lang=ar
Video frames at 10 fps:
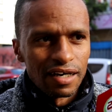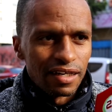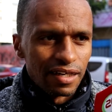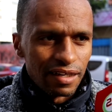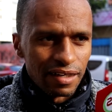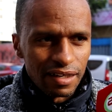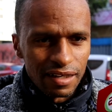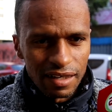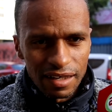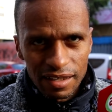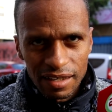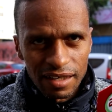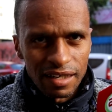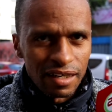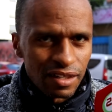هاد
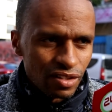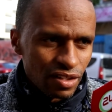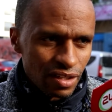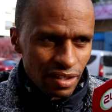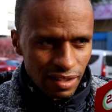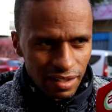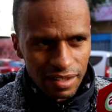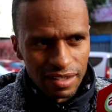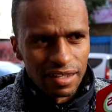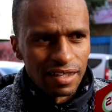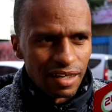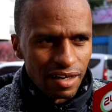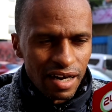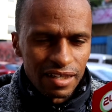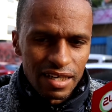هاد
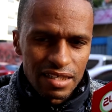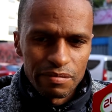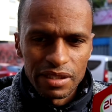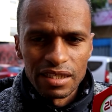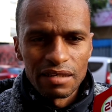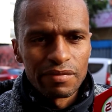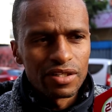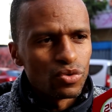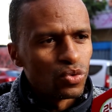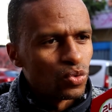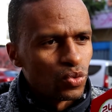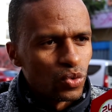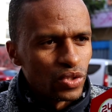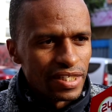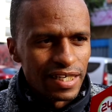هاد الازمه ديال المرض
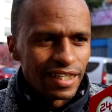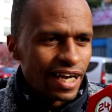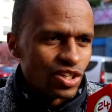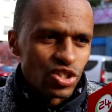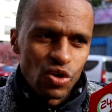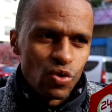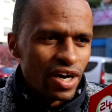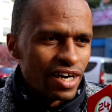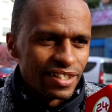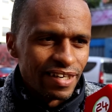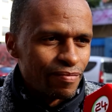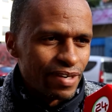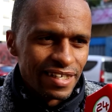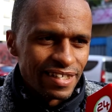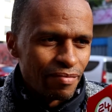وديك الساعه راه ترجع كل حاجه
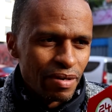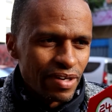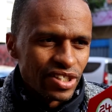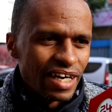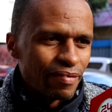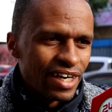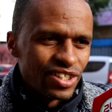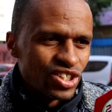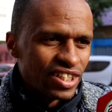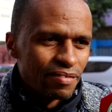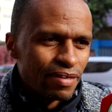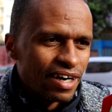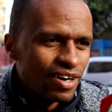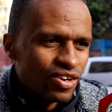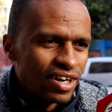لبلاصتها ما يمكنش غيبقى هادشي
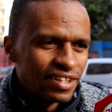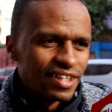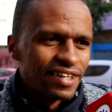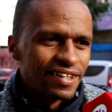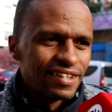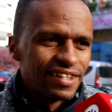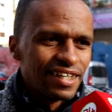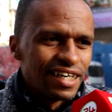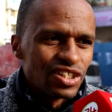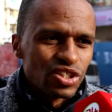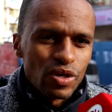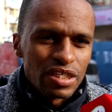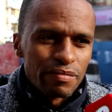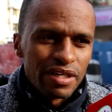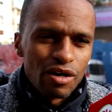ديما هكا هذا هادشي
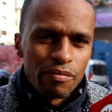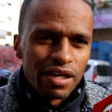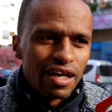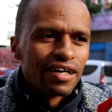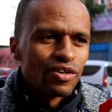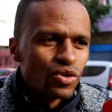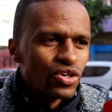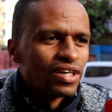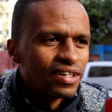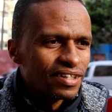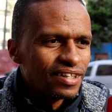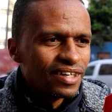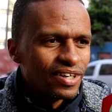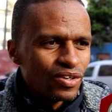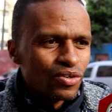وكنتمناو من الله يكون
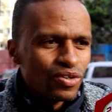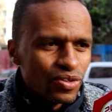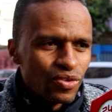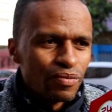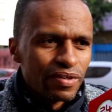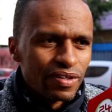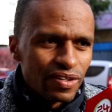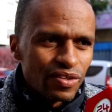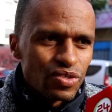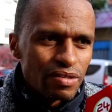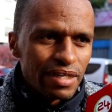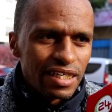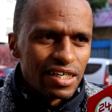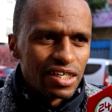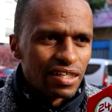يكون يكون زعما
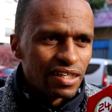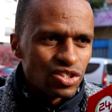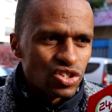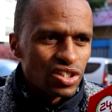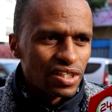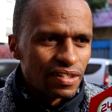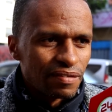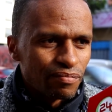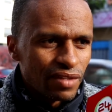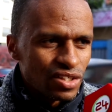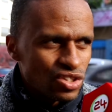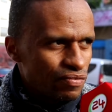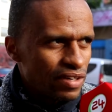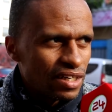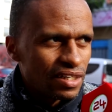كاين هادشي الشيء
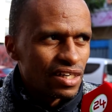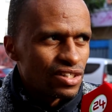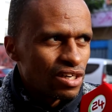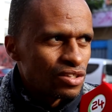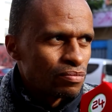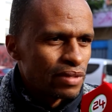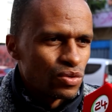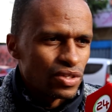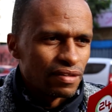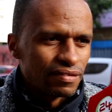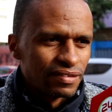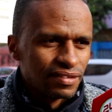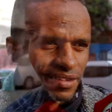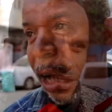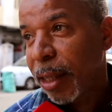شفاء لنا الجميع وصافي
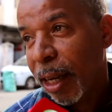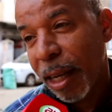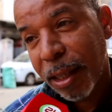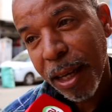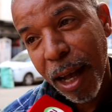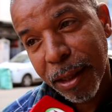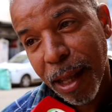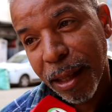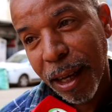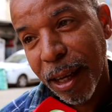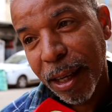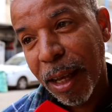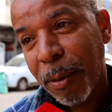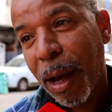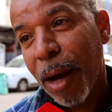هذاك احتياط هذاك
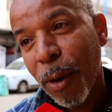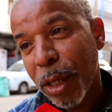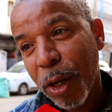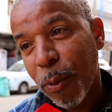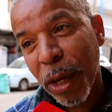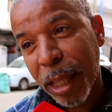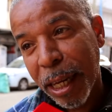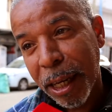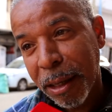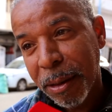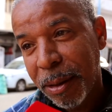كيبقى واجب وطني